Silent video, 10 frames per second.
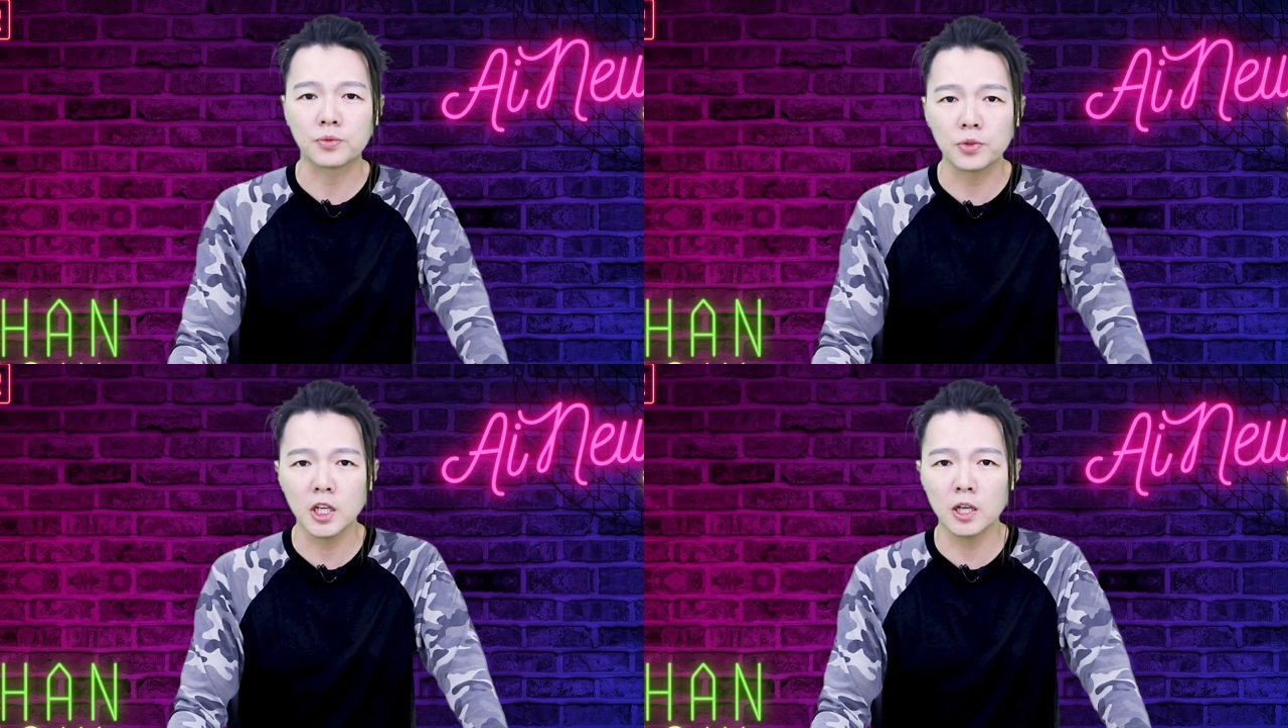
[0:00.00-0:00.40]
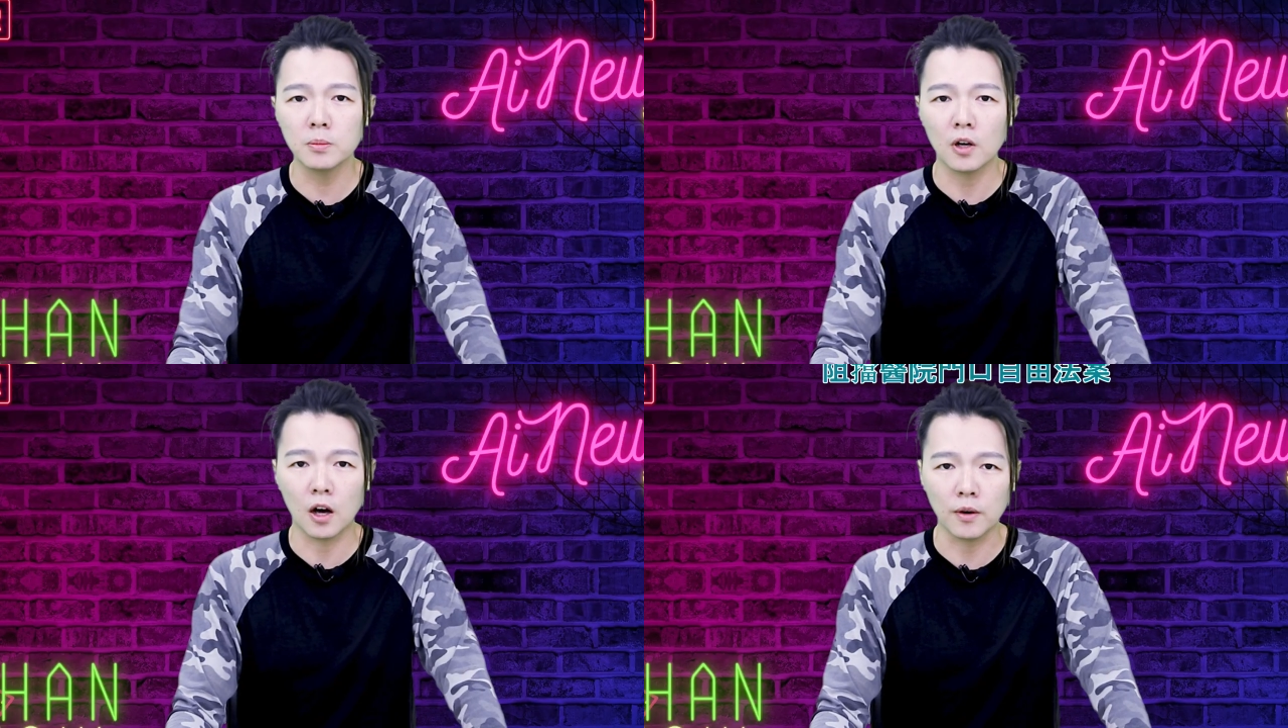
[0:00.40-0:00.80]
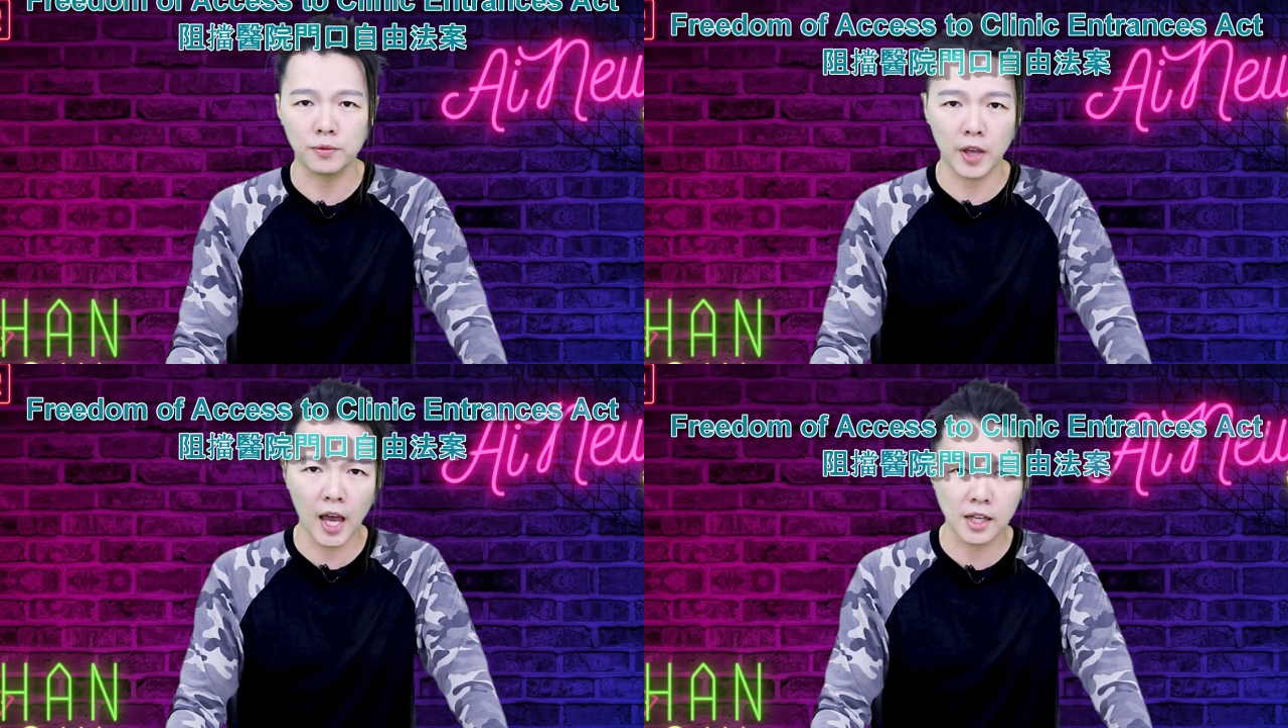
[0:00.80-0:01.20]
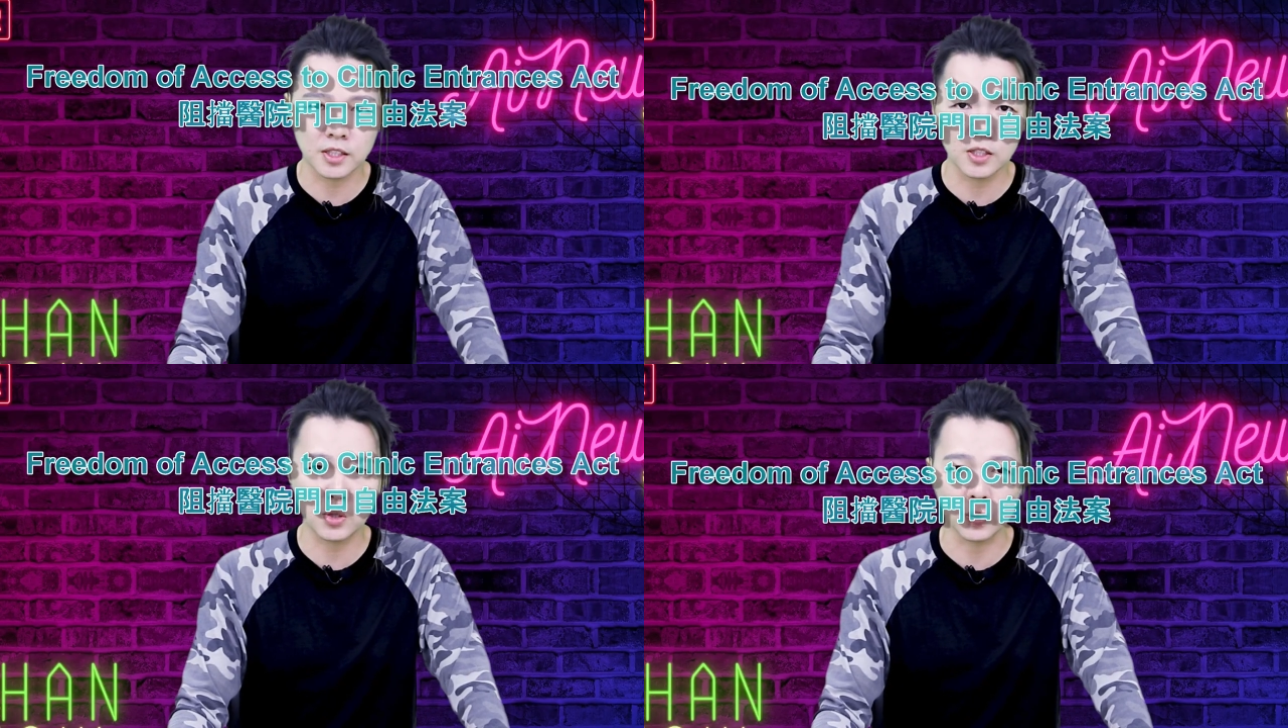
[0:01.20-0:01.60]
Freedom of
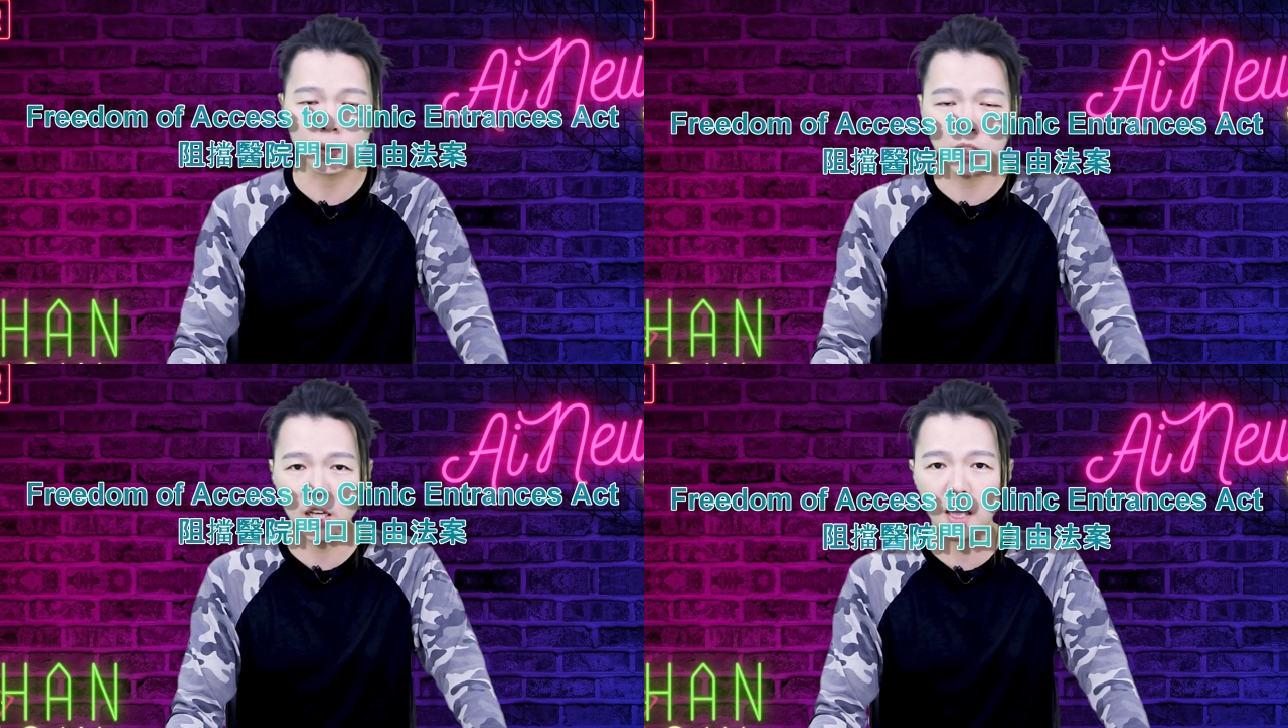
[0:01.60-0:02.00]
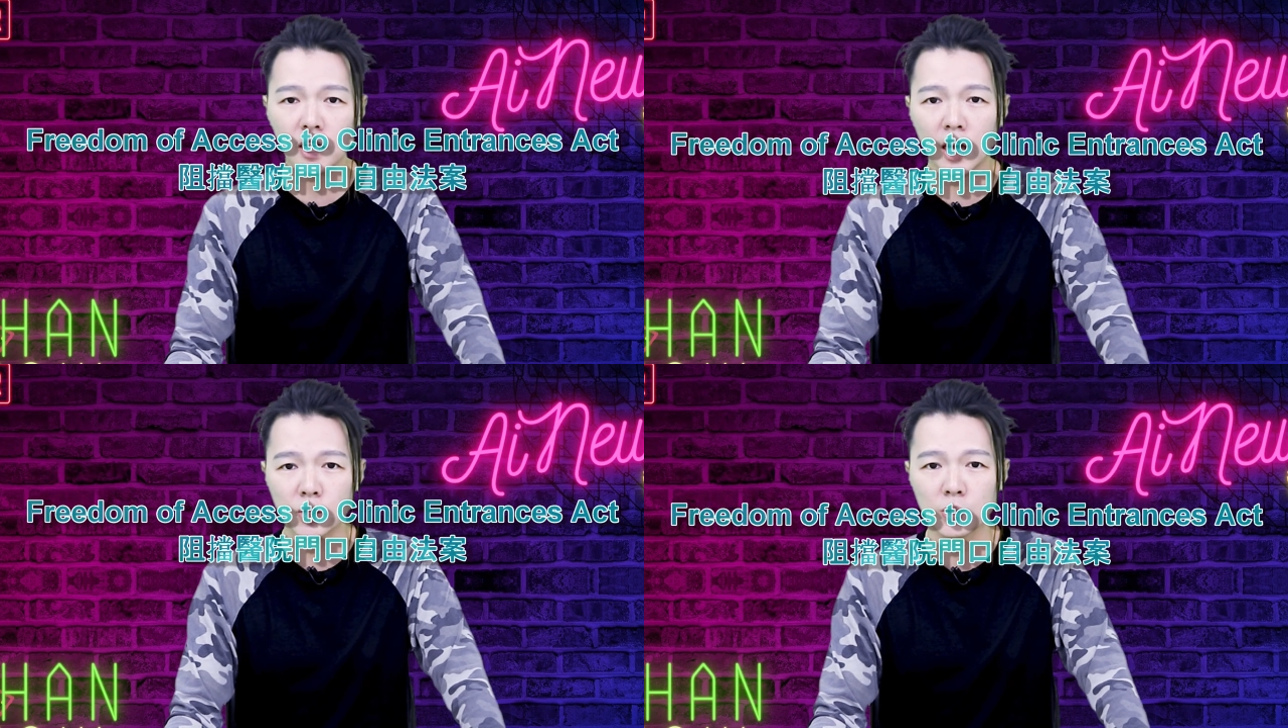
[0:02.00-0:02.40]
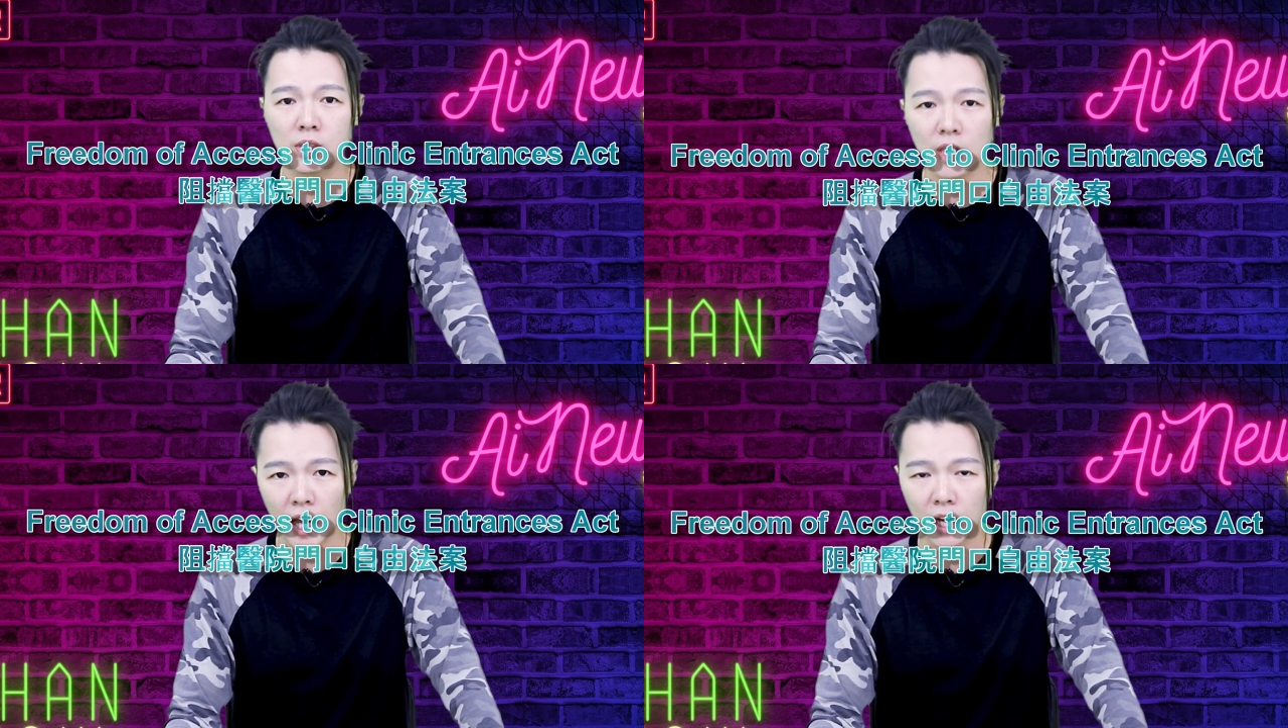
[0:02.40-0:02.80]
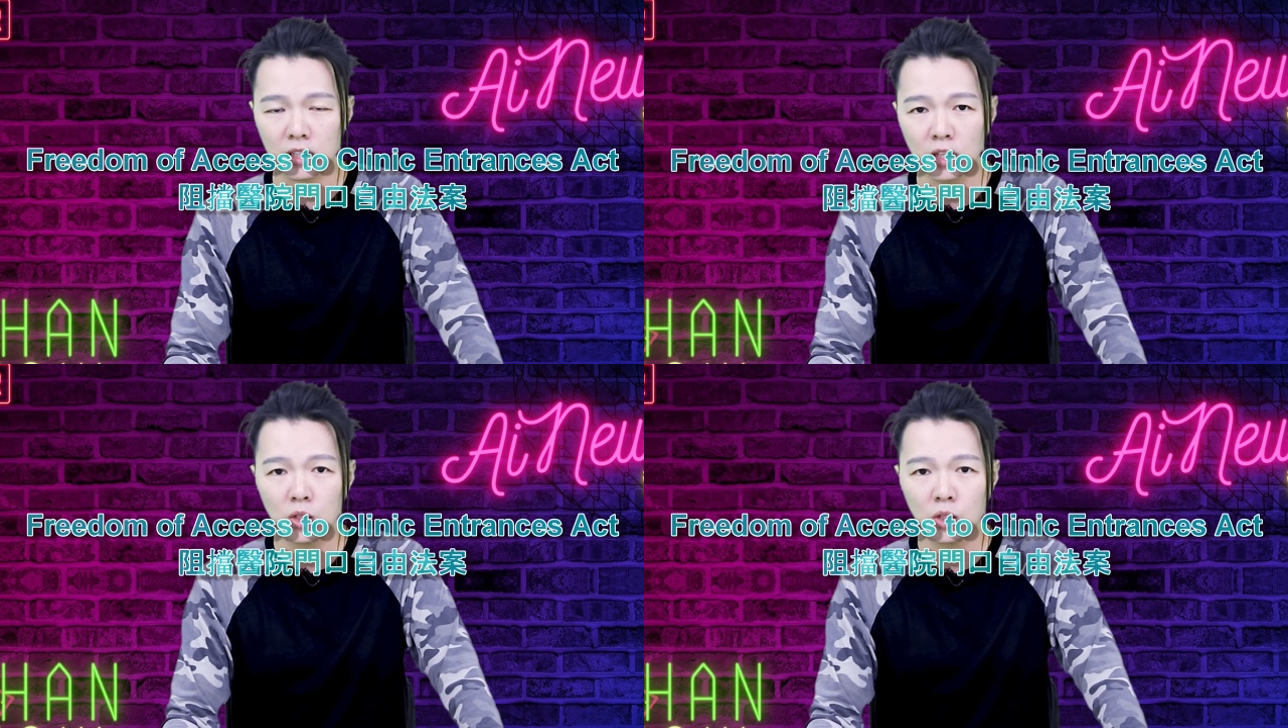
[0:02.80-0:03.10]
Access to Clinic Entrance Act。